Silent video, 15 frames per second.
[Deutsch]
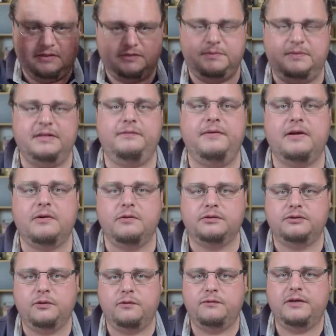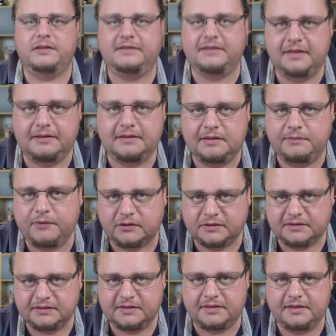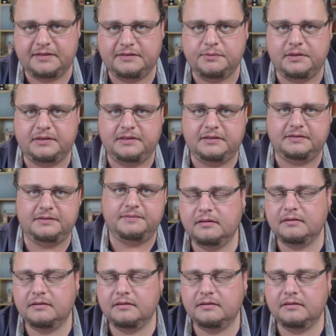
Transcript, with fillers: dass man die Wirkung sofort sieht, im wahrsten Sinne des Wortes.